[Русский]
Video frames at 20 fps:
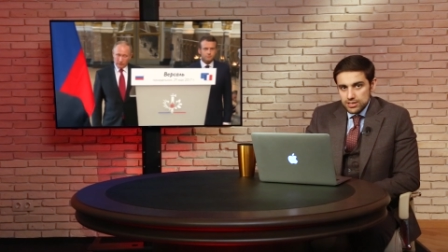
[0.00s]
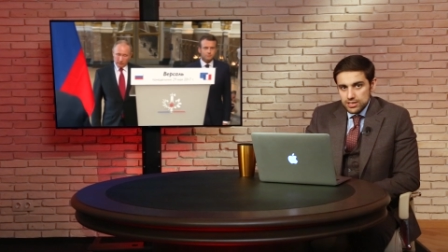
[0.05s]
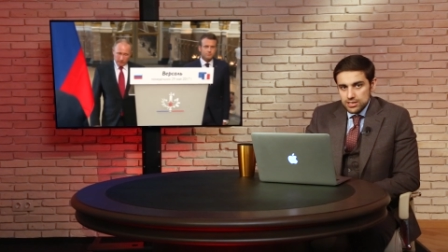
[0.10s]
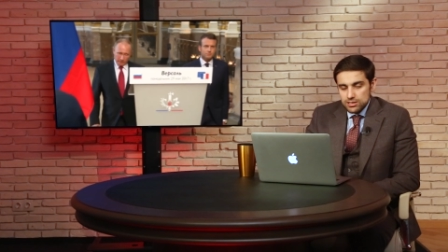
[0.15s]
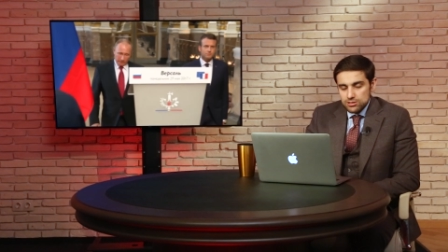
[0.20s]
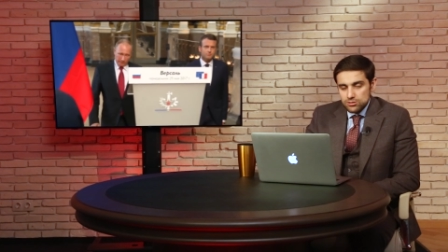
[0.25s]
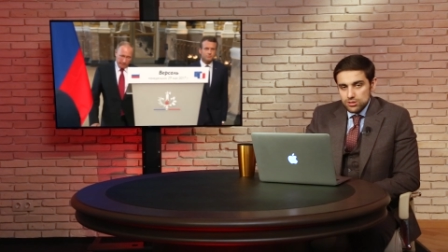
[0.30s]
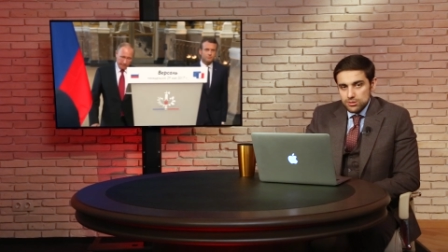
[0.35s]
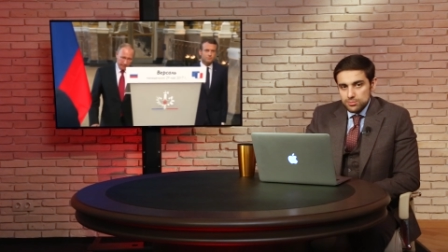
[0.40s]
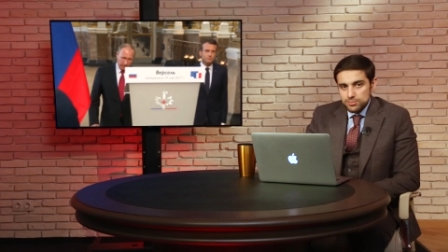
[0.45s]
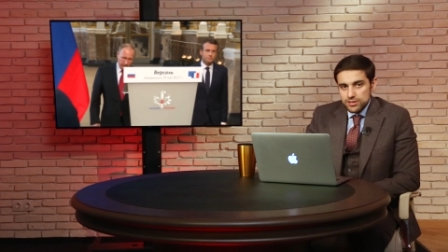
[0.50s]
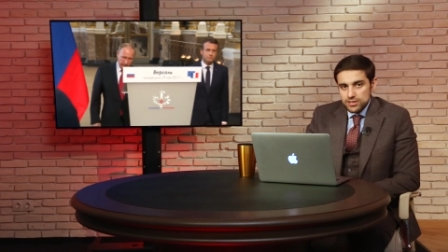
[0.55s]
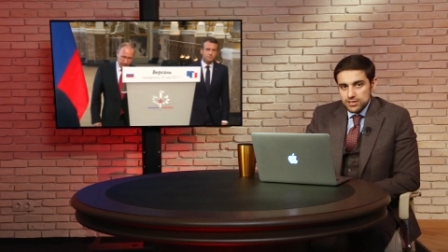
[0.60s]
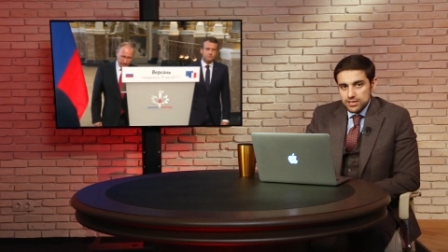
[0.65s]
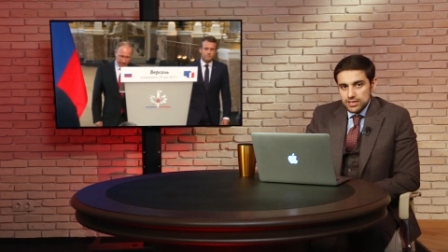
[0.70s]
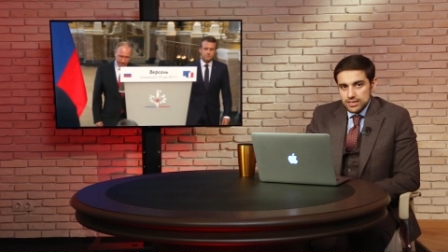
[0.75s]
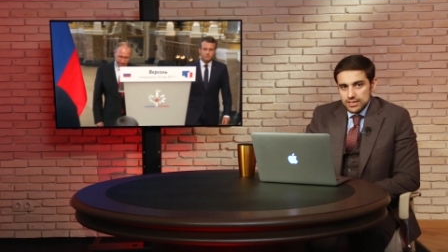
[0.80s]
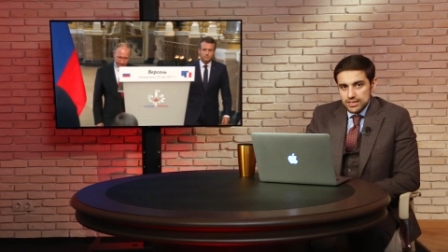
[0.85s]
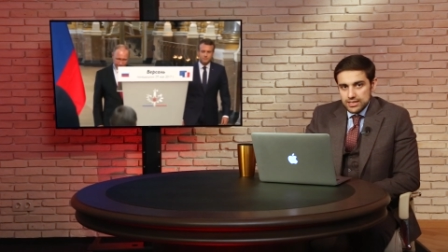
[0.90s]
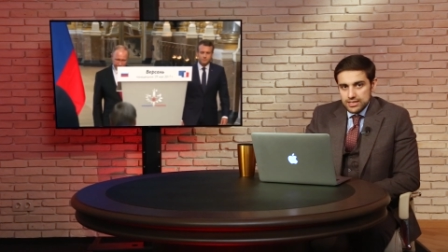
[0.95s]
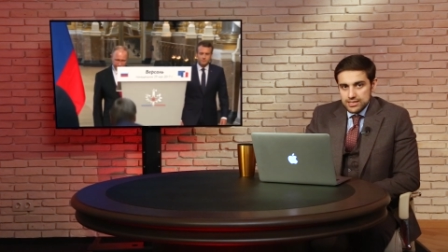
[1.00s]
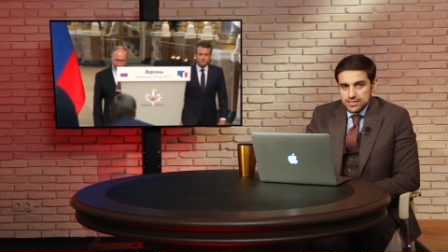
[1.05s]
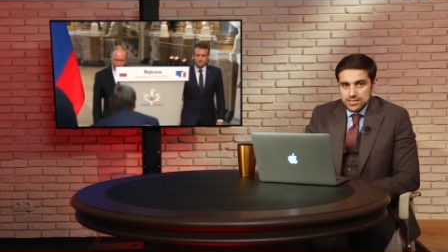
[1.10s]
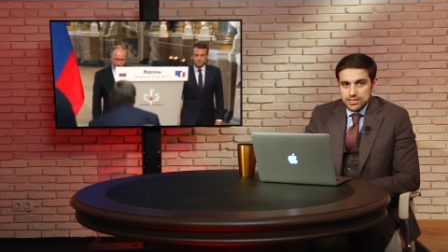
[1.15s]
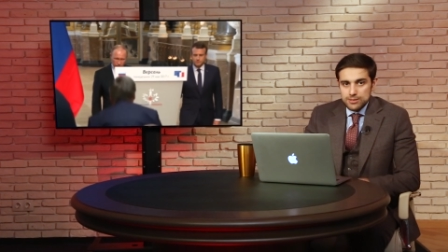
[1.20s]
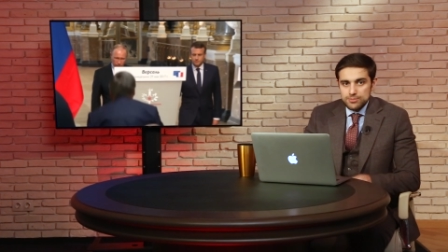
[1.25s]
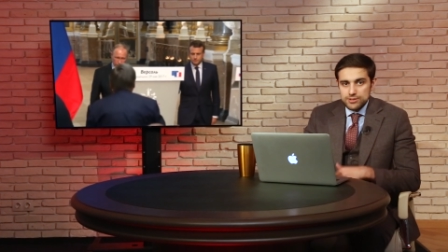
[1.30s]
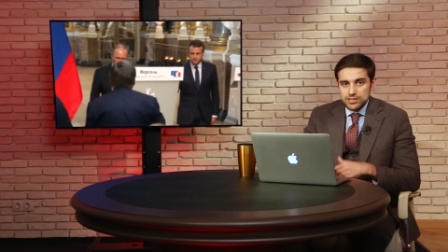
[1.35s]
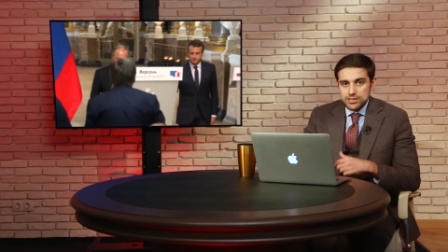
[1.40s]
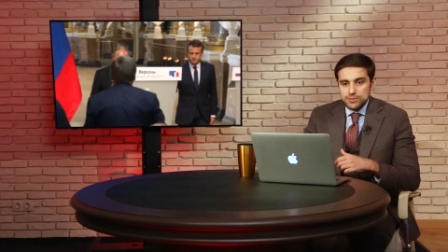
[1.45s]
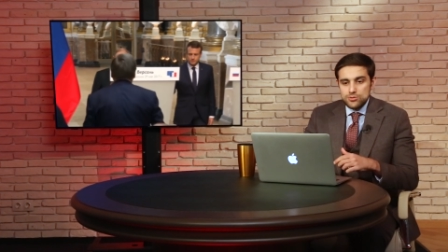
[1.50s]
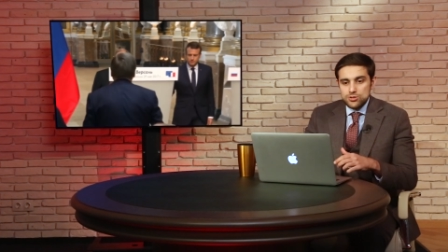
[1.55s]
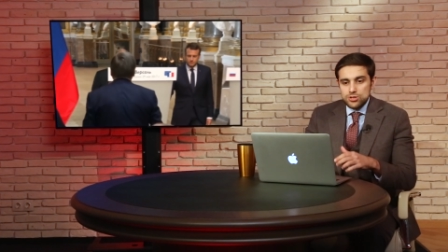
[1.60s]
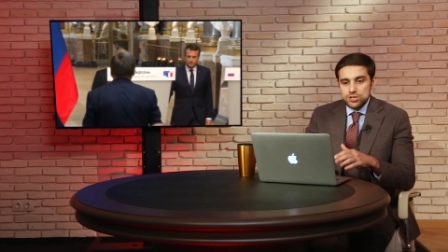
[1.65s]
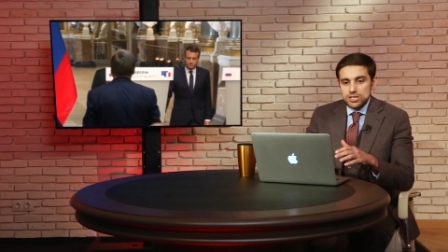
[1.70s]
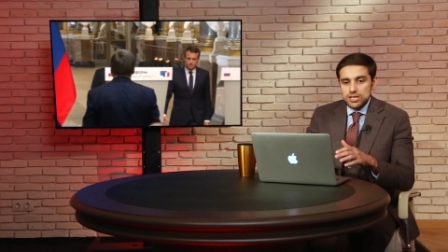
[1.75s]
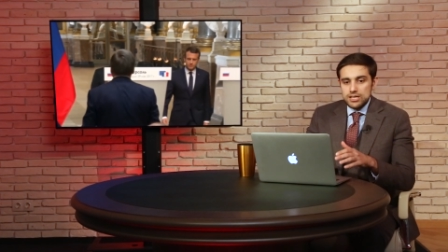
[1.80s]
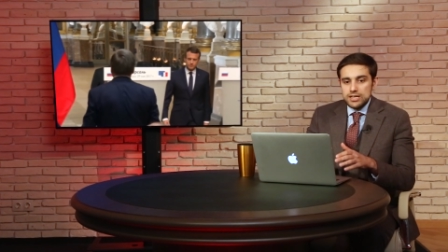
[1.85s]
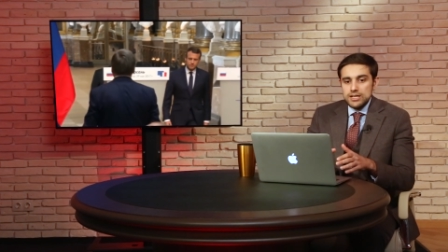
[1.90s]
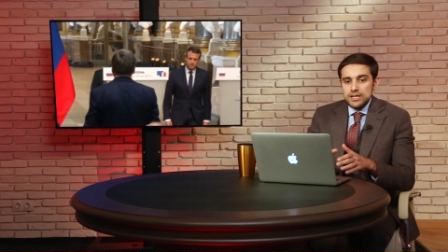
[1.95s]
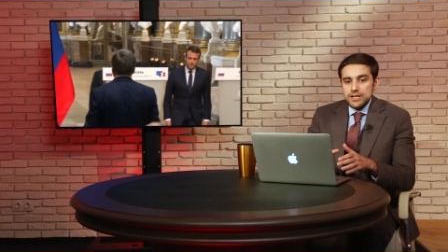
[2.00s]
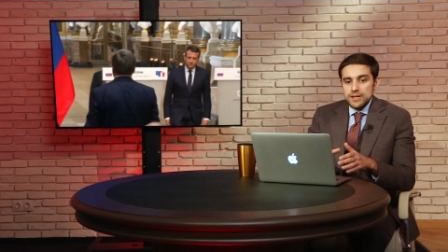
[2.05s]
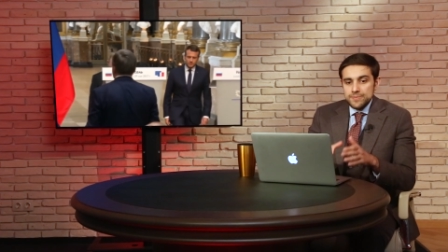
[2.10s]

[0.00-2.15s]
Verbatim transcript: да, которые передала Россия, потому что